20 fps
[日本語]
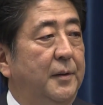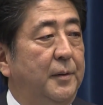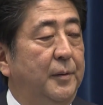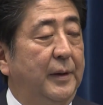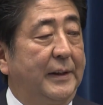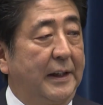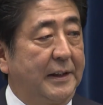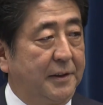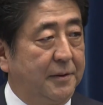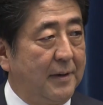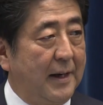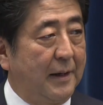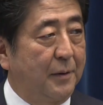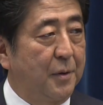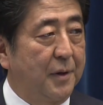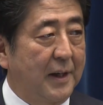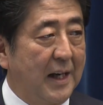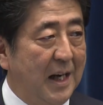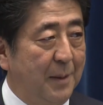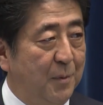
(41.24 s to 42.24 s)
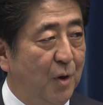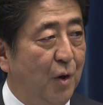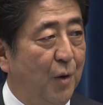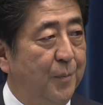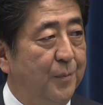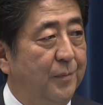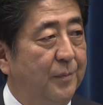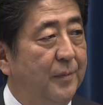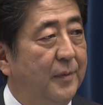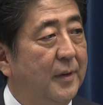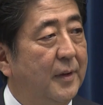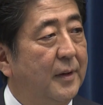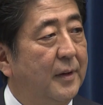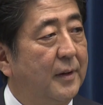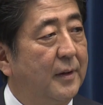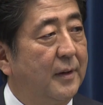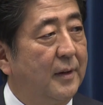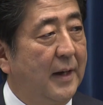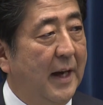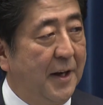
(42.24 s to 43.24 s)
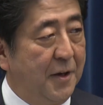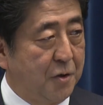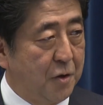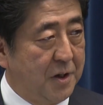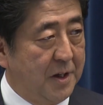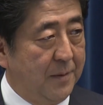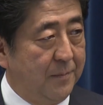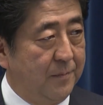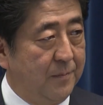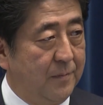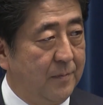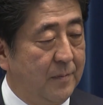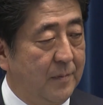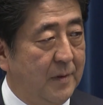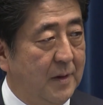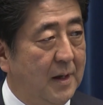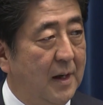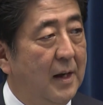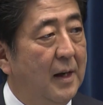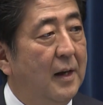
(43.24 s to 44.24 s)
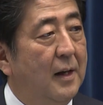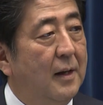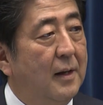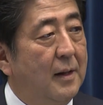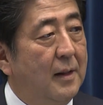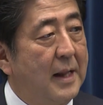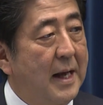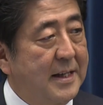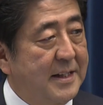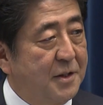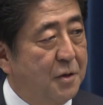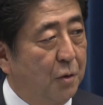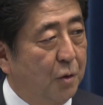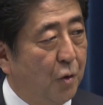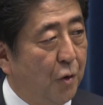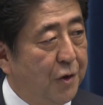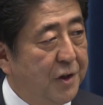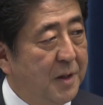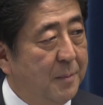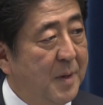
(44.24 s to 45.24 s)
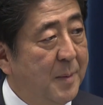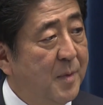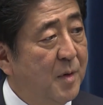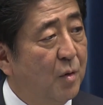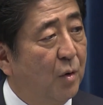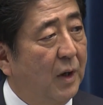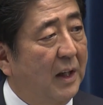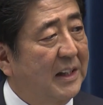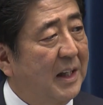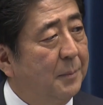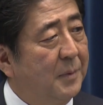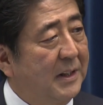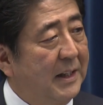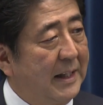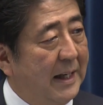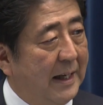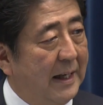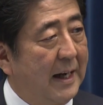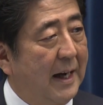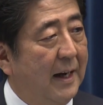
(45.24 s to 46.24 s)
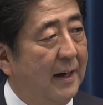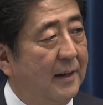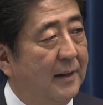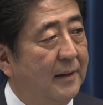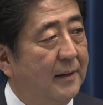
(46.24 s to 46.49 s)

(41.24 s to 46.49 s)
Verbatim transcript: 私はこれからも謙虚に歴史の声に耳を傾けながら